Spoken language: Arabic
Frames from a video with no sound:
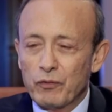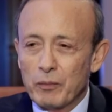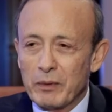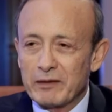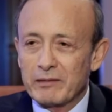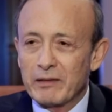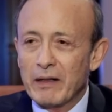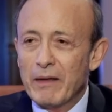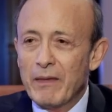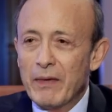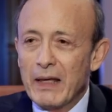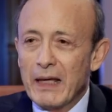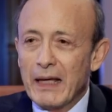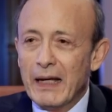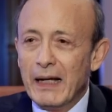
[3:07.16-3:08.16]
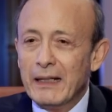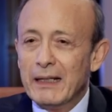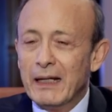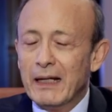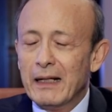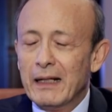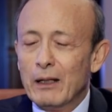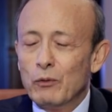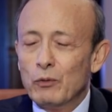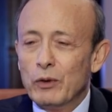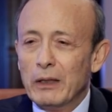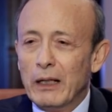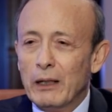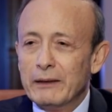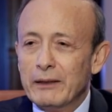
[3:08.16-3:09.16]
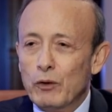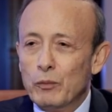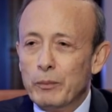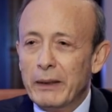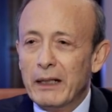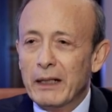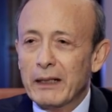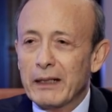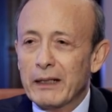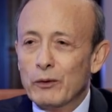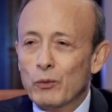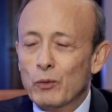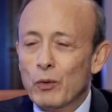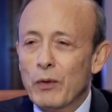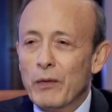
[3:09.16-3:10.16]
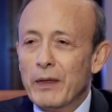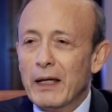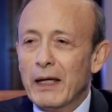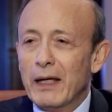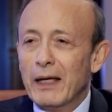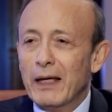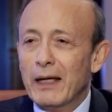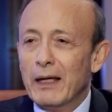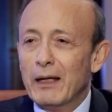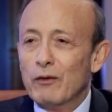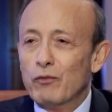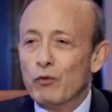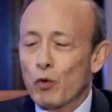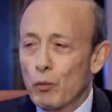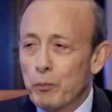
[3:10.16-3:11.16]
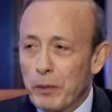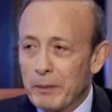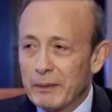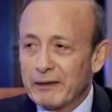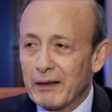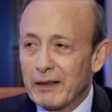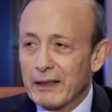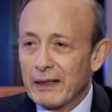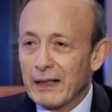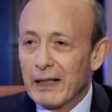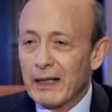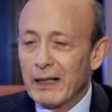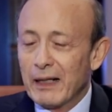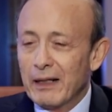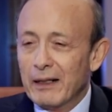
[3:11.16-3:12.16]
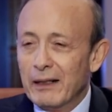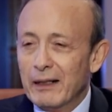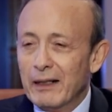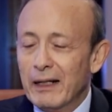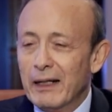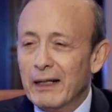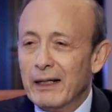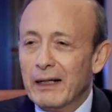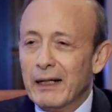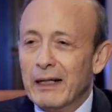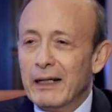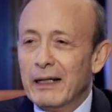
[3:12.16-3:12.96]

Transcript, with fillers: في مصر احنا لو حضرتك تاخد بالك انه آه، في اوروبا مثلا آه،